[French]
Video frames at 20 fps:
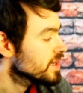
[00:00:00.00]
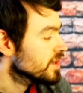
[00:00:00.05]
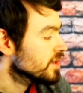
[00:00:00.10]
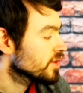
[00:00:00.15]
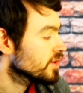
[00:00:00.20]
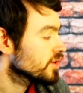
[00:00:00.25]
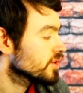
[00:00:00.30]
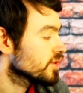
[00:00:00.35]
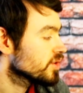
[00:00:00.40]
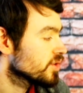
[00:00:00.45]

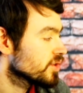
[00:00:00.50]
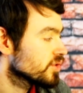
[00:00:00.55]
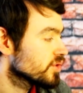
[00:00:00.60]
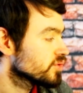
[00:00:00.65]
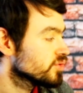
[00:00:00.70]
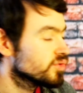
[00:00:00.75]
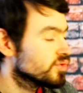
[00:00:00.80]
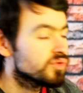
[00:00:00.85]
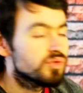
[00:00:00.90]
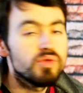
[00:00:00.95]
euh,
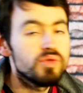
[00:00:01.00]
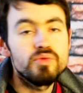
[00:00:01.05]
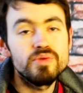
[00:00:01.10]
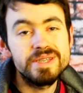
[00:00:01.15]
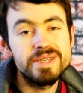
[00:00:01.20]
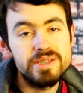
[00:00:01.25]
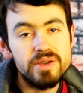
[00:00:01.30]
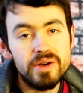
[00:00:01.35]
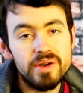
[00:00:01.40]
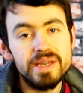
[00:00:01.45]
de, de,
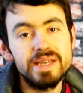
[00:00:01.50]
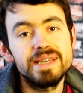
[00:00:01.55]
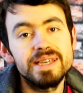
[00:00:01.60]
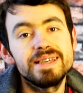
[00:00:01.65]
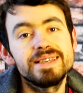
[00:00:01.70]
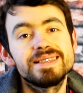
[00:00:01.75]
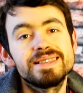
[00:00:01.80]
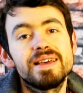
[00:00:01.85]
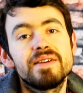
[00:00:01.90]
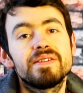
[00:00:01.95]
withering
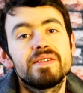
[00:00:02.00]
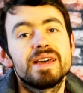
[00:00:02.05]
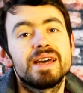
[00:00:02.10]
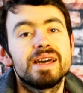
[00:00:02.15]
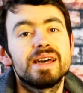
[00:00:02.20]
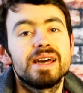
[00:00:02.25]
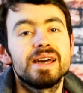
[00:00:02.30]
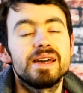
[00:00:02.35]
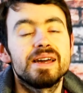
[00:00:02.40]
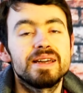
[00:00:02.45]
qu'ils
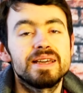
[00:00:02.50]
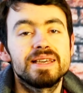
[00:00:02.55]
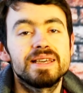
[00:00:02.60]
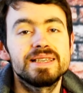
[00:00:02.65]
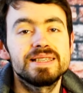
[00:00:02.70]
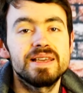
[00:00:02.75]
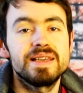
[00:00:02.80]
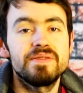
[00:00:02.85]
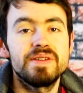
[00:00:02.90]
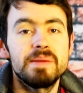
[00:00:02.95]
avaient,
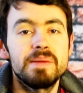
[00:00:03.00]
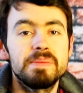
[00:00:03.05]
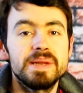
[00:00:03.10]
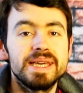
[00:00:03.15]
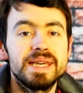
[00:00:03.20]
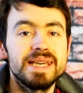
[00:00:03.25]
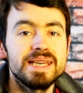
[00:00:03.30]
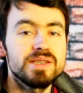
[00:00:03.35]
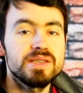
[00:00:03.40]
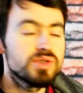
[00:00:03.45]
qu'ils avaient
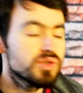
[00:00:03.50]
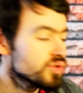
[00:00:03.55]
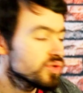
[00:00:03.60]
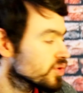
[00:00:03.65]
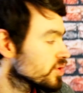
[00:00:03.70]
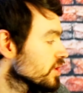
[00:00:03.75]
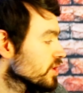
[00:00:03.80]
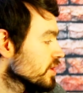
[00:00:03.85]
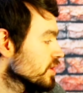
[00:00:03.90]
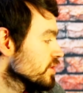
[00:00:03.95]
appliqué
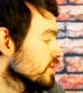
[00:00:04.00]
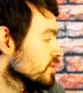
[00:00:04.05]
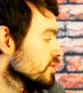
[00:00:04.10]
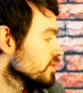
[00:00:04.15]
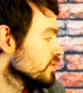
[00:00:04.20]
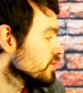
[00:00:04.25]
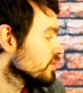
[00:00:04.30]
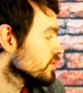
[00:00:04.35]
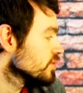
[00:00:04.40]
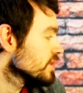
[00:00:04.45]
sur
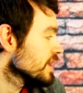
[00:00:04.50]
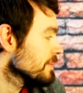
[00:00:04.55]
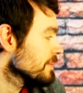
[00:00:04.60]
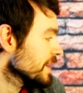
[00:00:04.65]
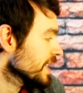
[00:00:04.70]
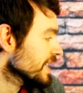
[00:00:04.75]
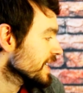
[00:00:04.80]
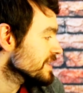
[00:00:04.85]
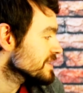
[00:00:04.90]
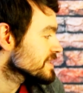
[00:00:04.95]
la
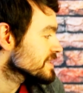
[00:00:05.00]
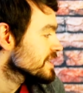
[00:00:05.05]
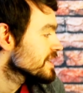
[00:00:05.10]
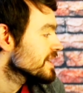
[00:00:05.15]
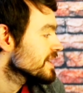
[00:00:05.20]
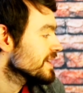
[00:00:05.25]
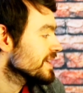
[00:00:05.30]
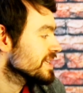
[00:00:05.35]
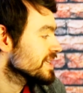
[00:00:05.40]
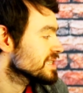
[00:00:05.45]
maquette.
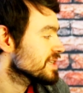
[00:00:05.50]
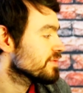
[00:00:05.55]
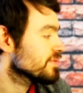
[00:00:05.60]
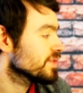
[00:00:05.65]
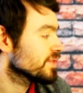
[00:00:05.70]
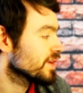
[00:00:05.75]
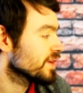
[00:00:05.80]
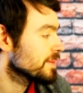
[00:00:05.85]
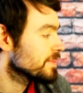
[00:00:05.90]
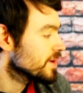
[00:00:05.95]
Là, ça
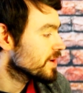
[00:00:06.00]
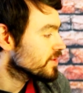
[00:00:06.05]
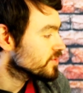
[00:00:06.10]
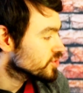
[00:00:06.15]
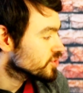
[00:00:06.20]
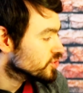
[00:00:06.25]
fait vraiment